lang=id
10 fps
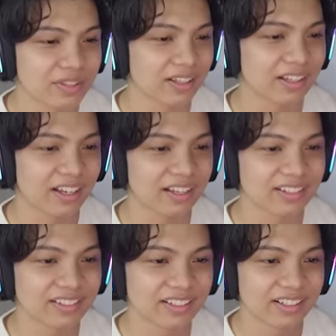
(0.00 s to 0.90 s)

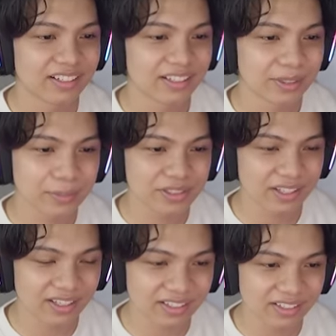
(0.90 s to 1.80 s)
misalkan
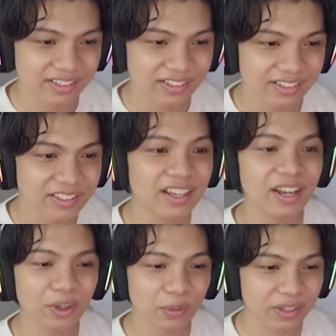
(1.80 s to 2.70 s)
dipecahin dia
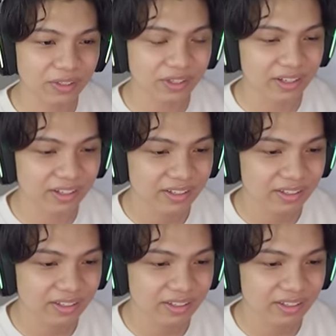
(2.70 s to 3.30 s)
yang keluar gitu ya